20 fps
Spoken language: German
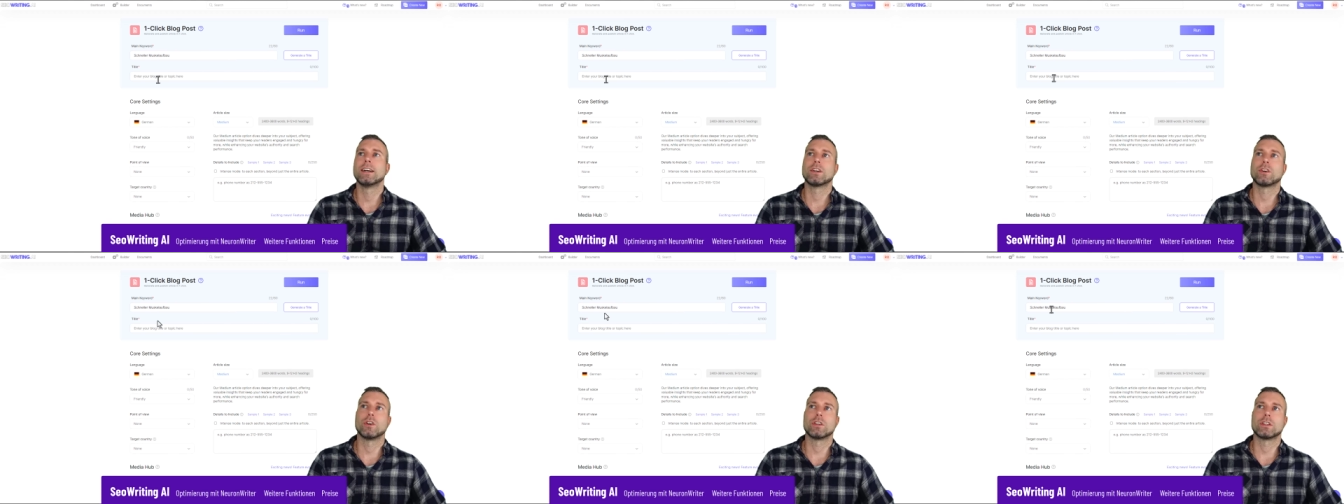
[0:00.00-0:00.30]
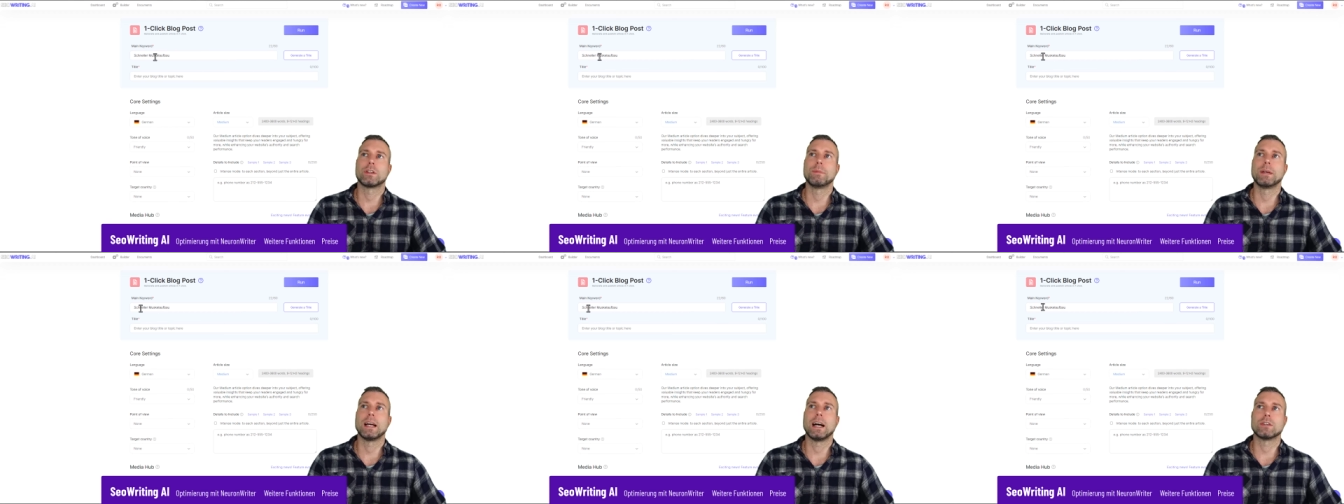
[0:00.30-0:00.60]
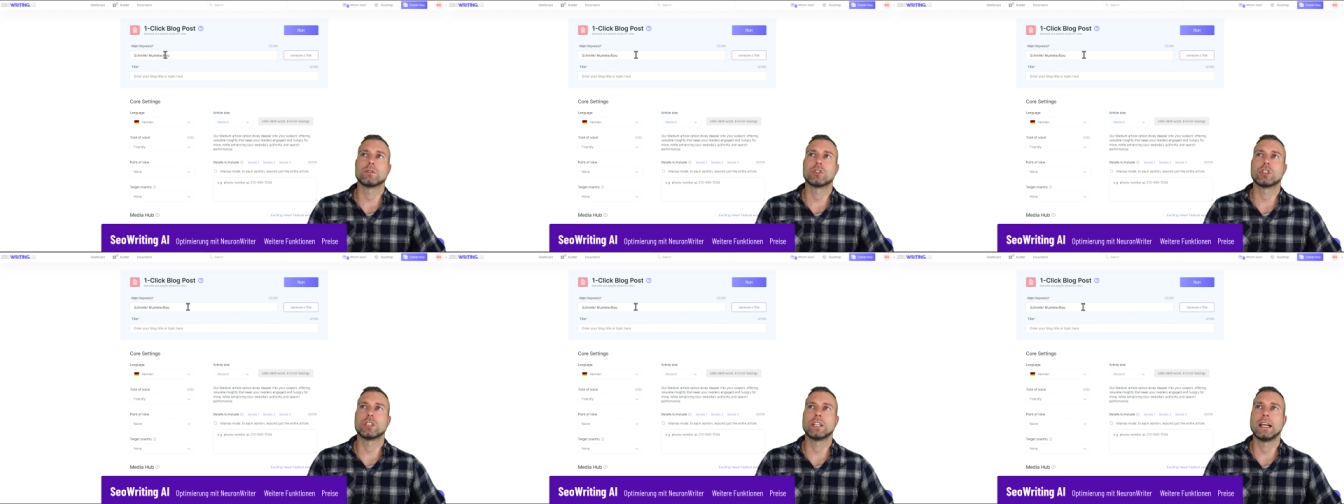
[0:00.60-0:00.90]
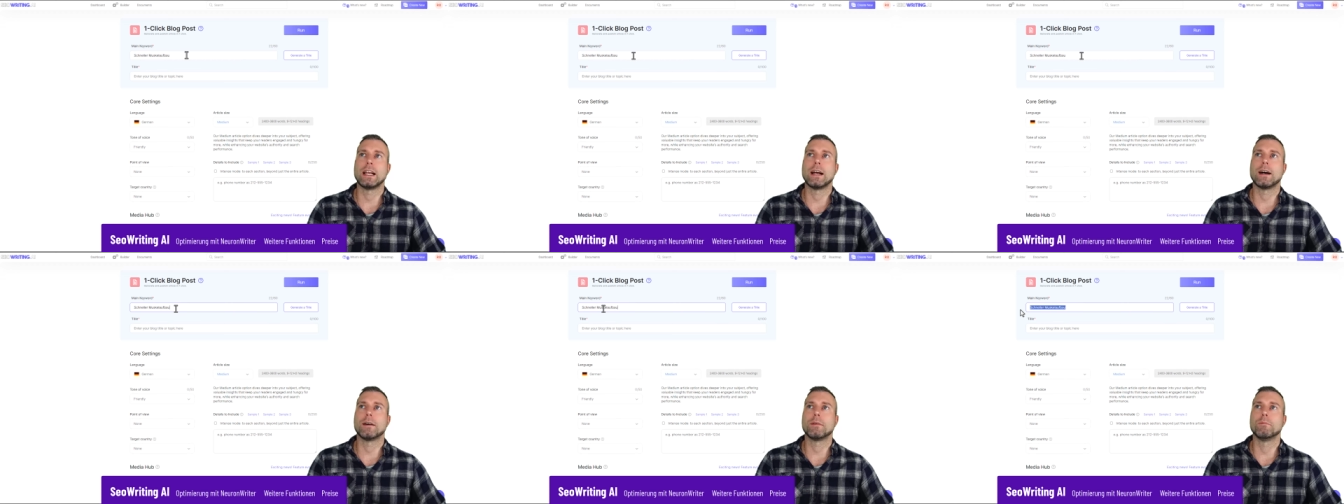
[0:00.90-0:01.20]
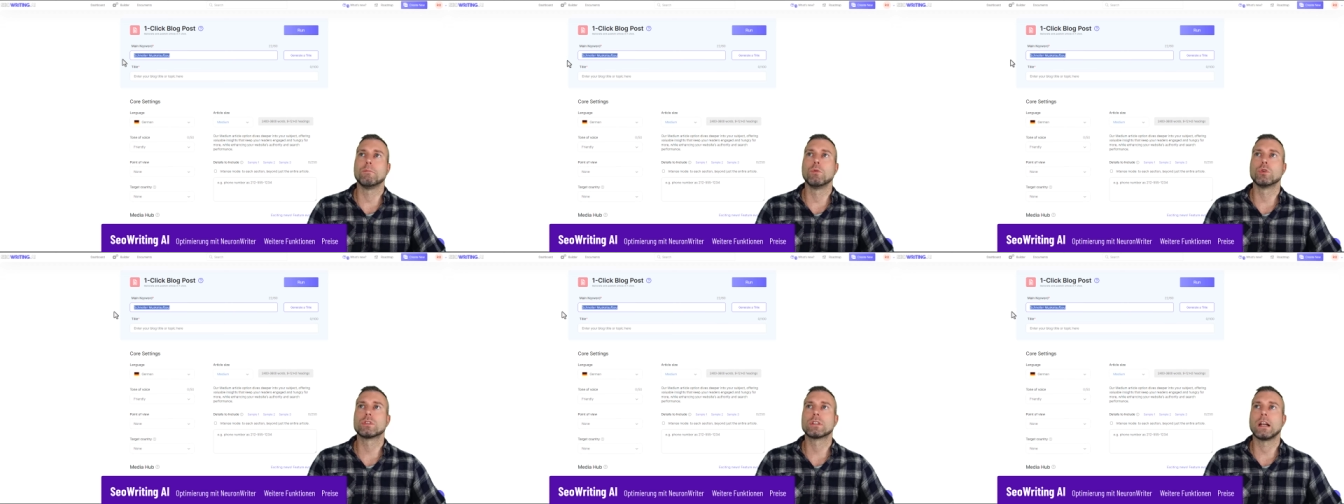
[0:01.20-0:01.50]
könnte mir, also schneller
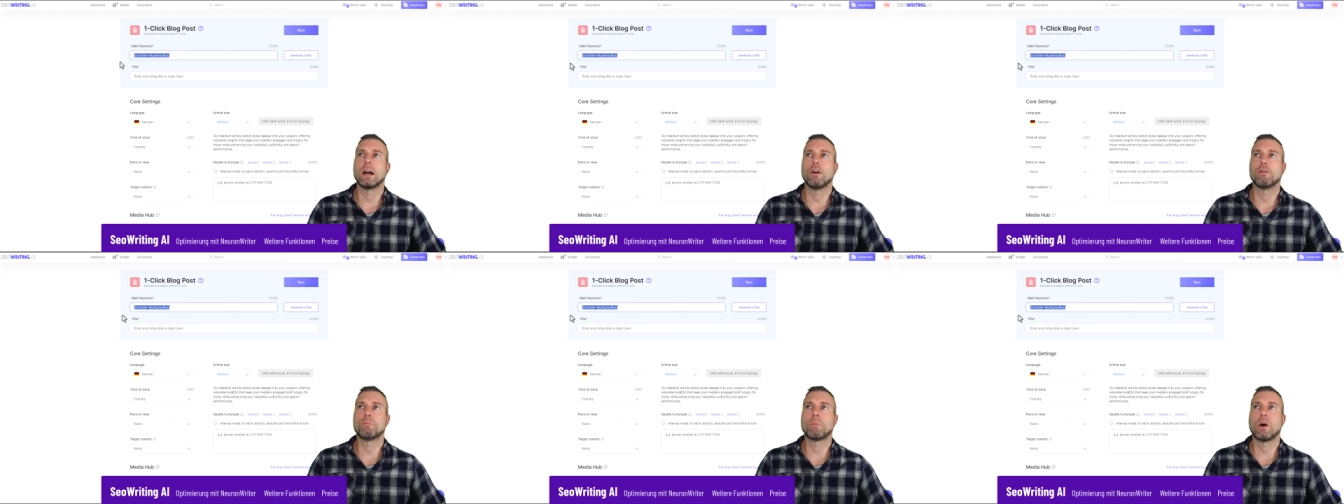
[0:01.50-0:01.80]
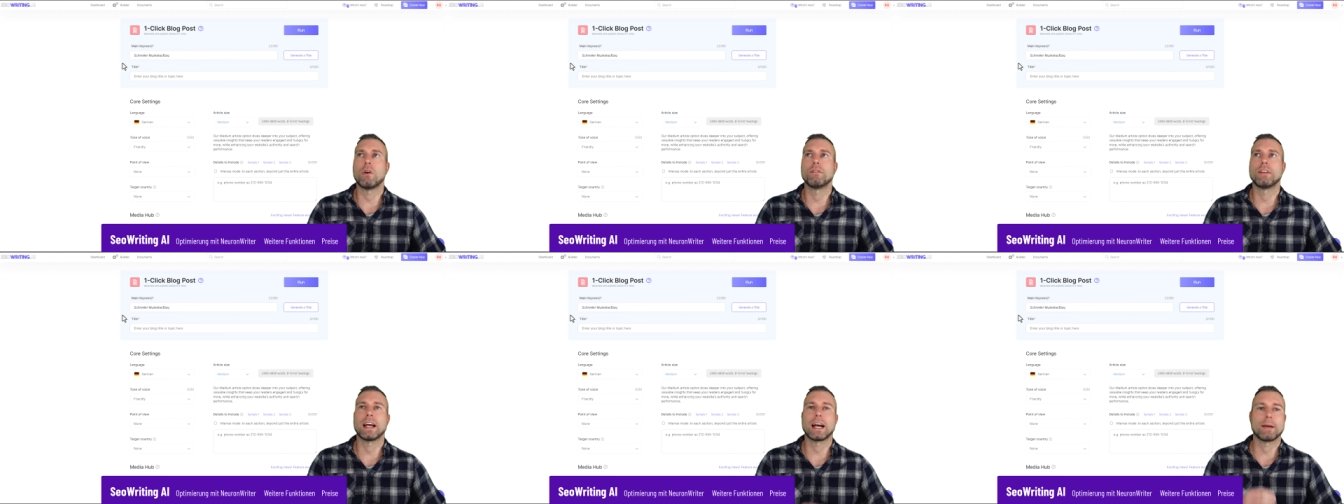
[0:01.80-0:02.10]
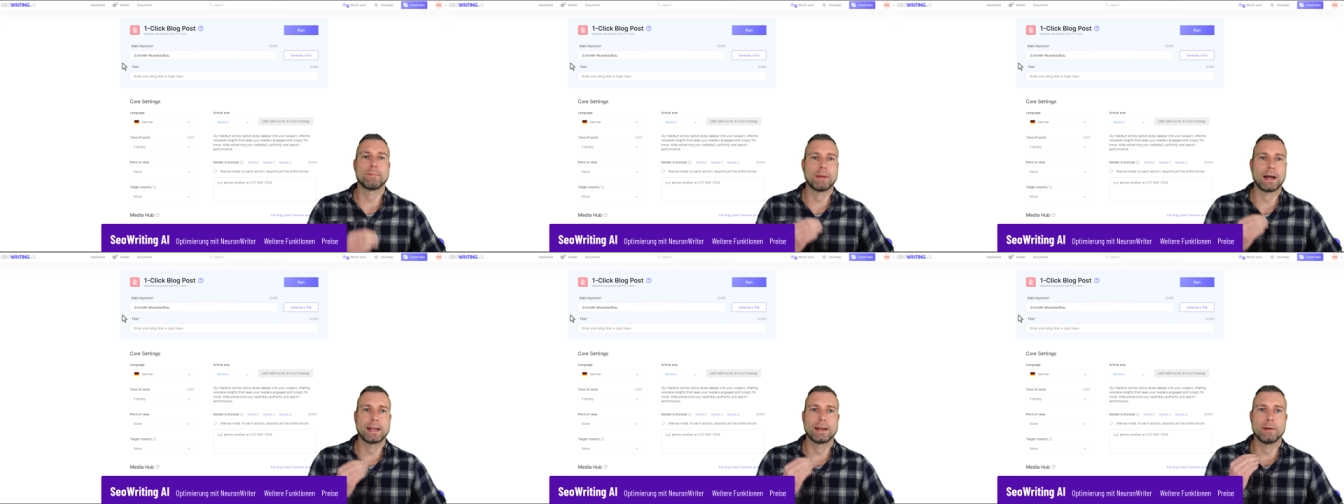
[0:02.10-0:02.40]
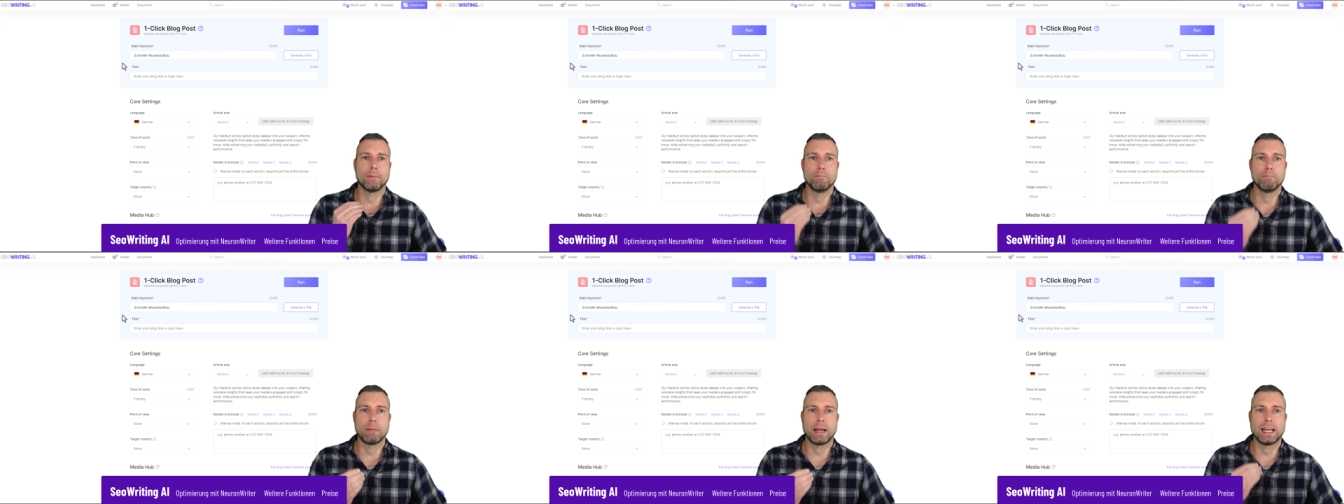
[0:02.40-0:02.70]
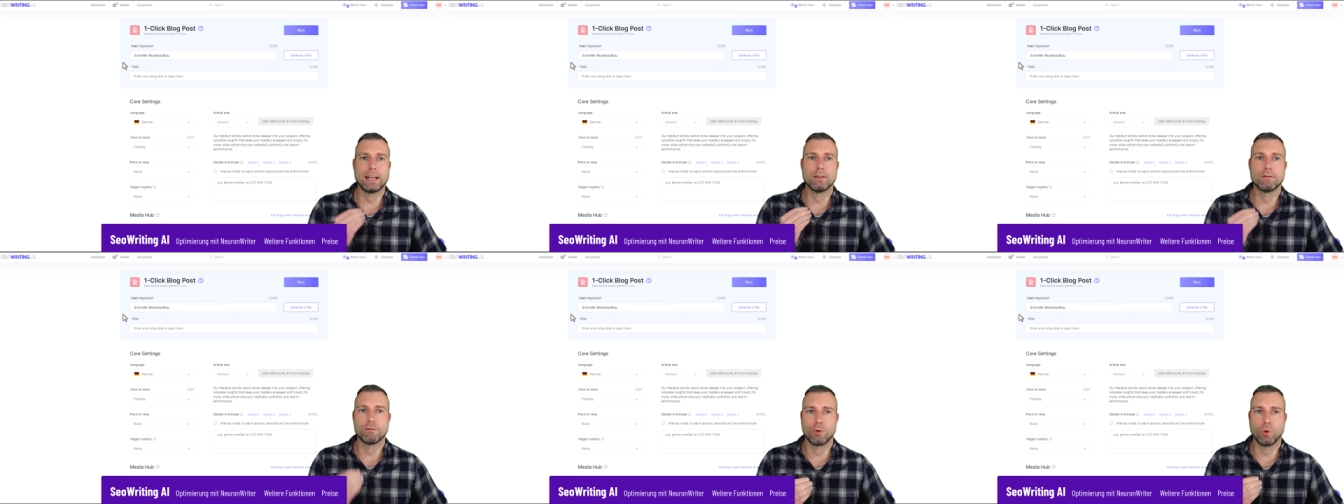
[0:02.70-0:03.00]
Muskelaufbau wäre mein
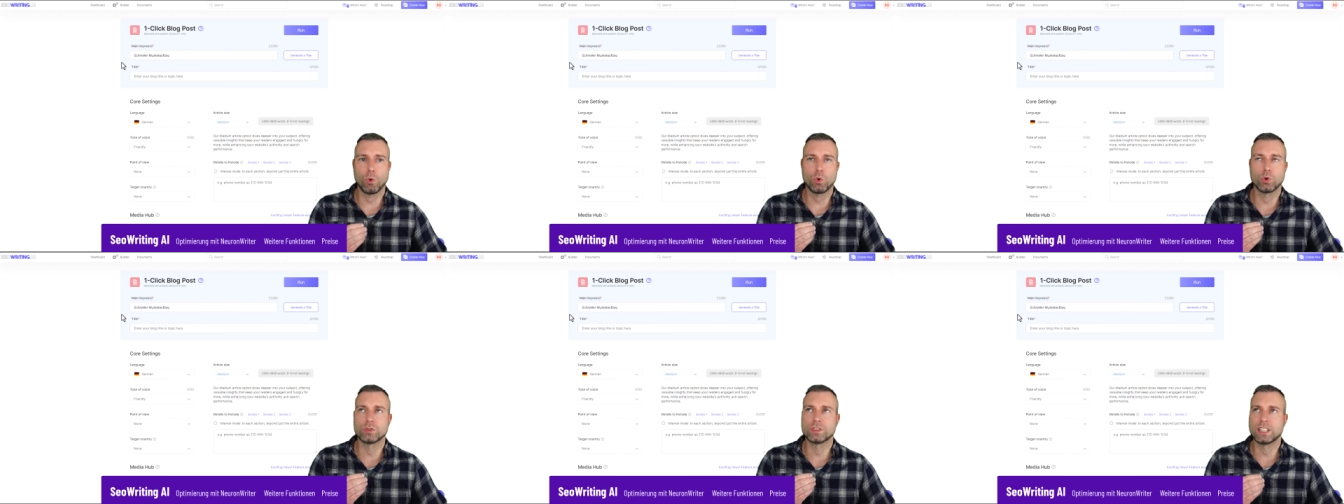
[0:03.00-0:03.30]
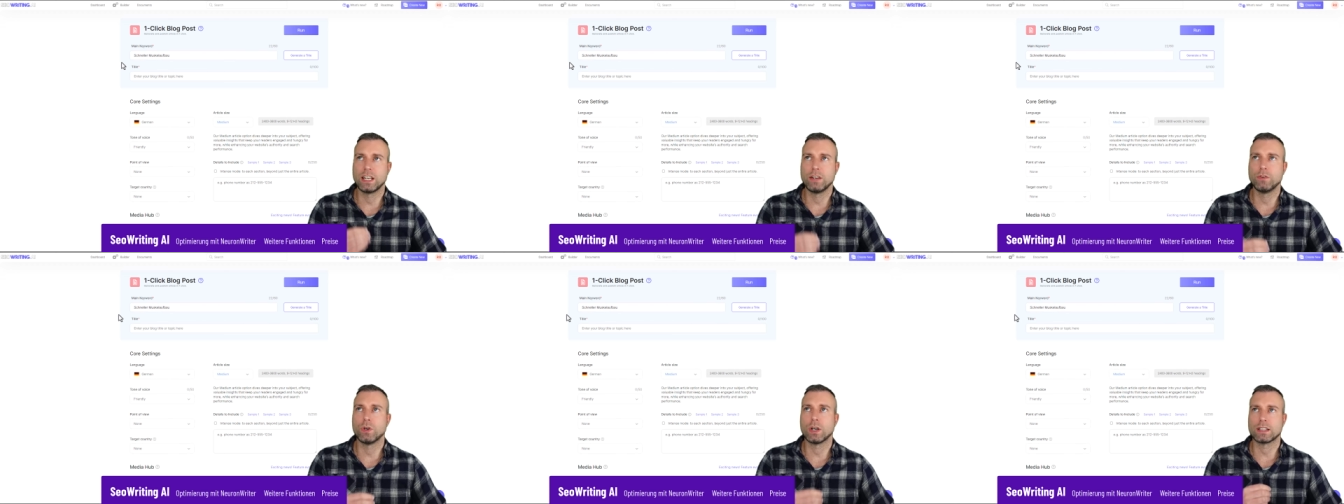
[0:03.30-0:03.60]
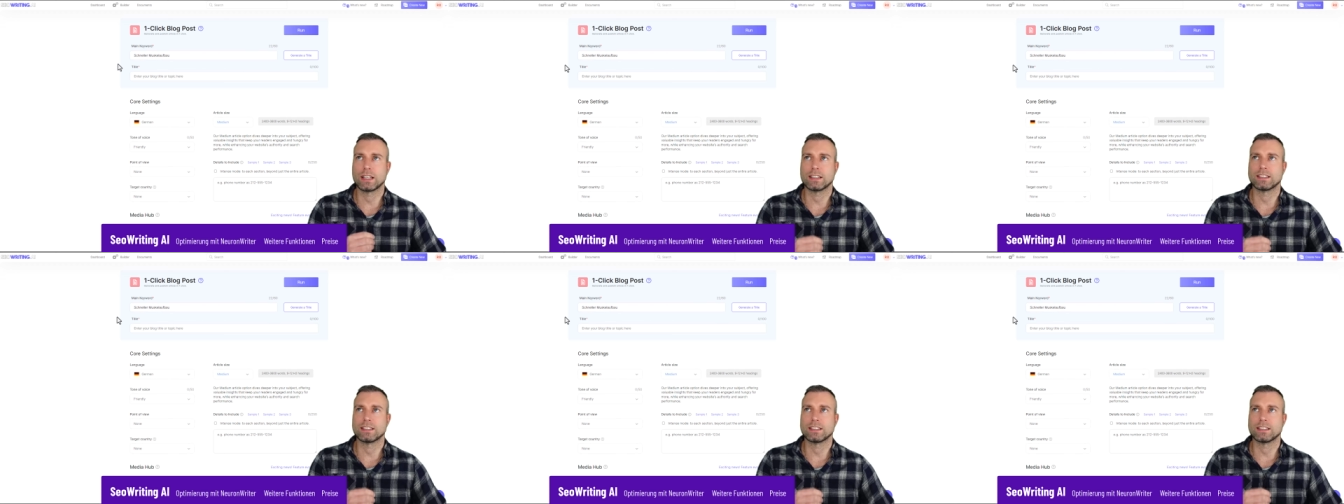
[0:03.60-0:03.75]
Main-Focus-Keyword,